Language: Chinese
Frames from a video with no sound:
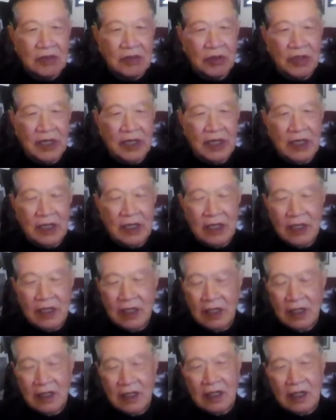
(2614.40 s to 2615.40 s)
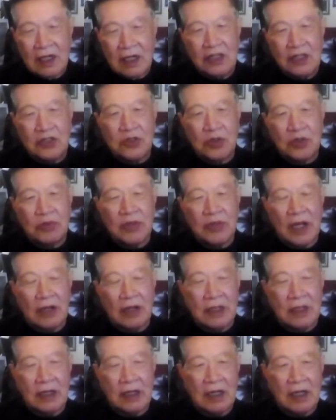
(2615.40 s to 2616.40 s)
所以很重
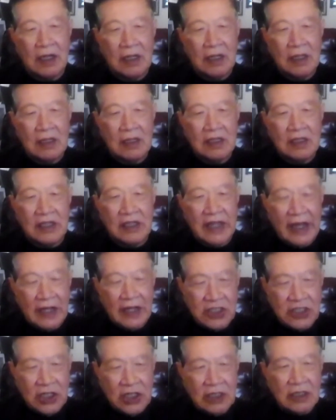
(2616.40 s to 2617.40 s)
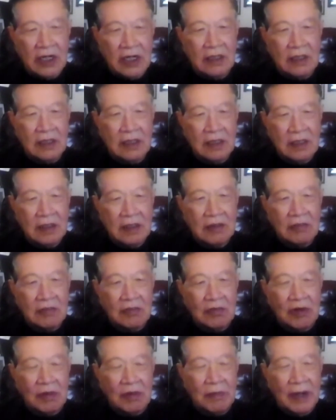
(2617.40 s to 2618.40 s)
要的年轻人。
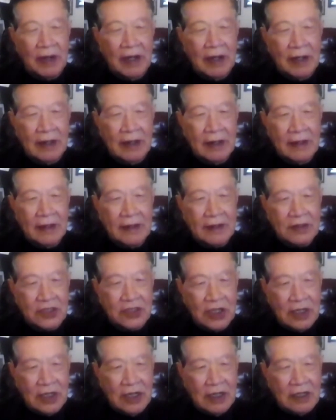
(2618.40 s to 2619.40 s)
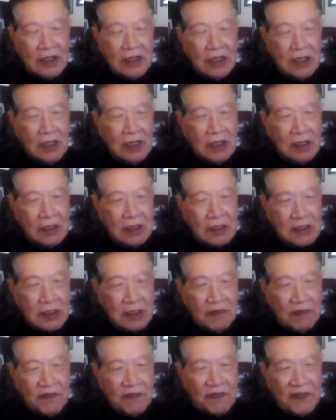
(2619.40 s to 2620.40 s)
我们这个
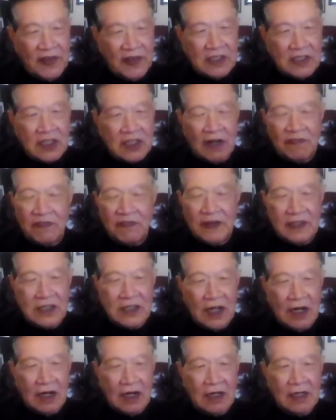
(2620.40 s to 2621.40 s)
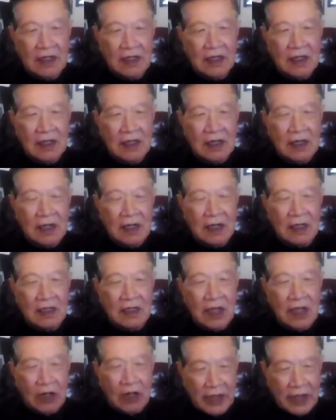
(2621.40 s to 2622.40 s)
是非常非常，
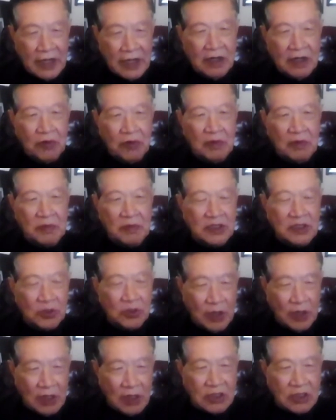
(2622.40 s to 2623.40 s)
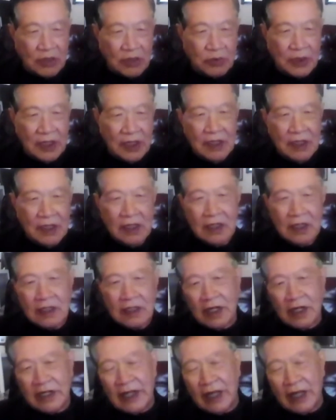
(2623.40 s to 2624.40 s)
呃，老年人我们总要走的。
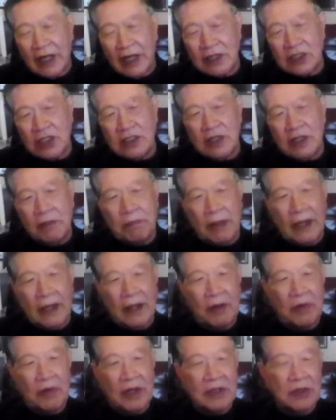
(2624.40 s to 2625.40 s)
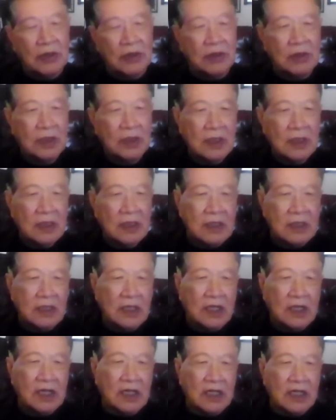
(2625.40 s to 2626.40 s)
那年轻人本来还有
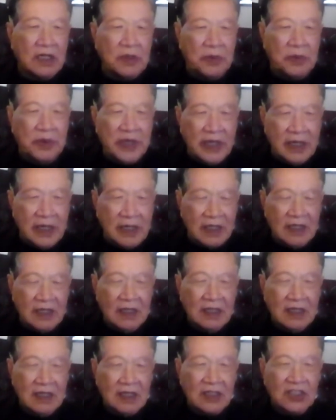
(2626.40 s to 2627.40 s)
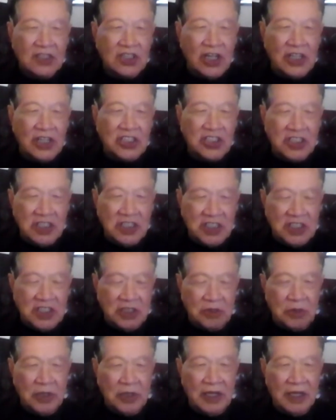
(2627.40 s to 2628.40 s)
一个 career， 才十几
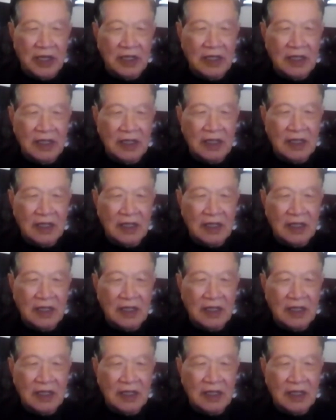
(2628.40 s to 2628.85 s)
岁，